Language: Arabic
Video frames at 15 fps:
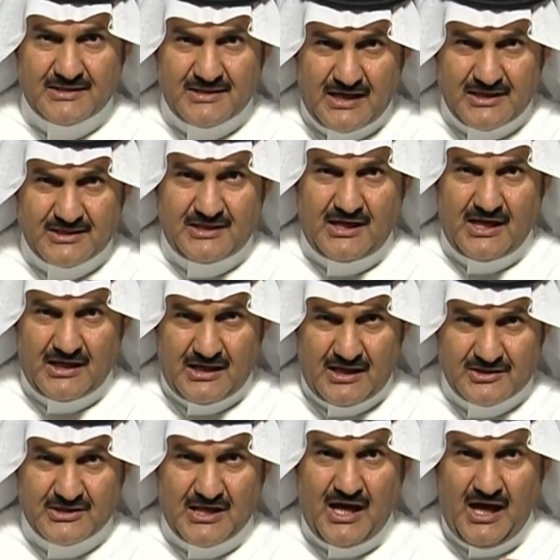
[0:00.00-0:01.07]
سياسيا
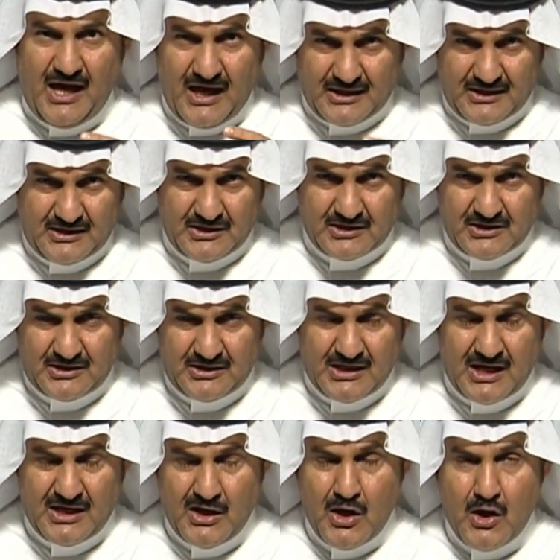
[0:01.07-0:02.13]

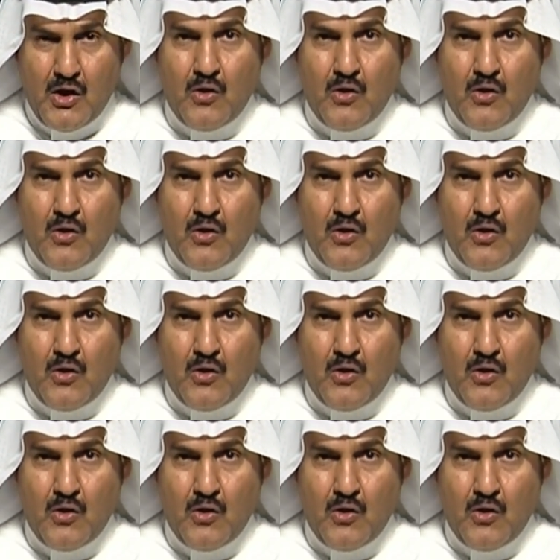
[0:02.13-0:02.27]
حقيقيا